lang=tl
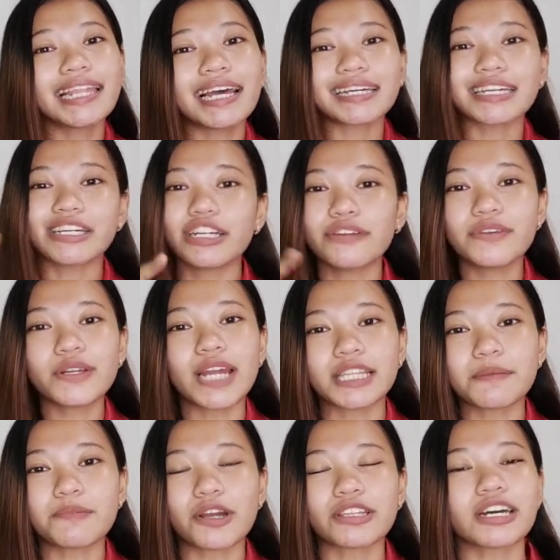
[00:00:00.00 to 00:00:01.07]
And ang i-review
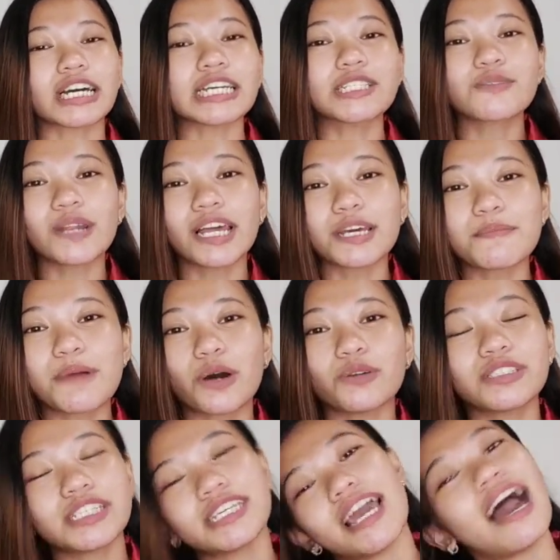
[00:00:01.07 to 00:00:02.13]
nating product is walang iba
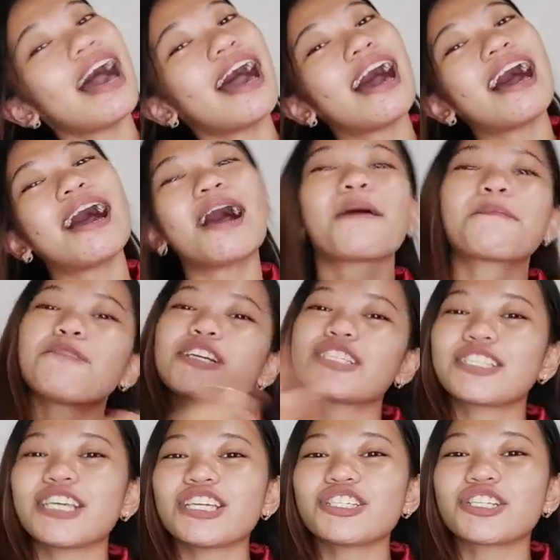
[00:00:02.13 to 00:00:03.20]
kundi ang
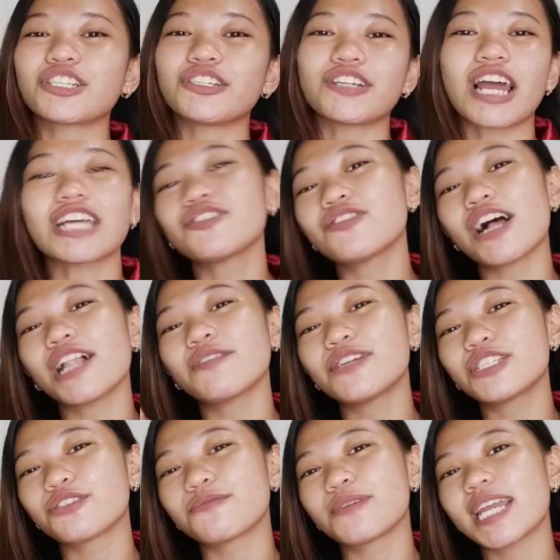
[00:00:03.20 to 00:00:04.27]
Prestige International
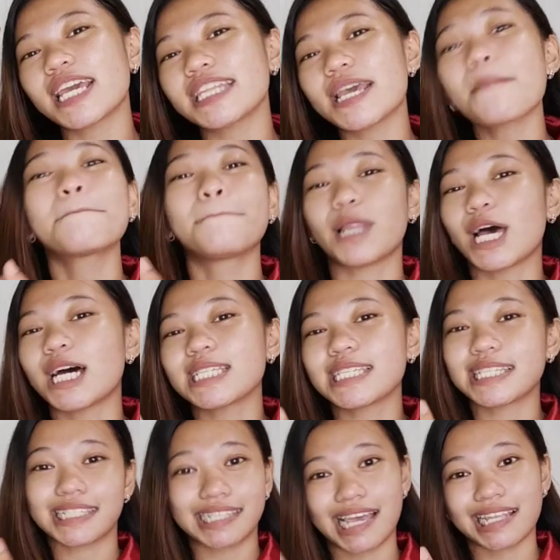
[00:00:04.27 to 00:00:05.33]
Rejuvenating Plus
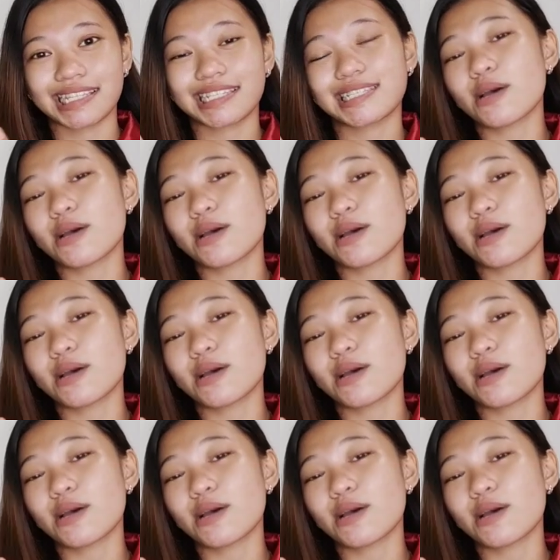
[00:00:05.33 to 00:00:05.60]
Set.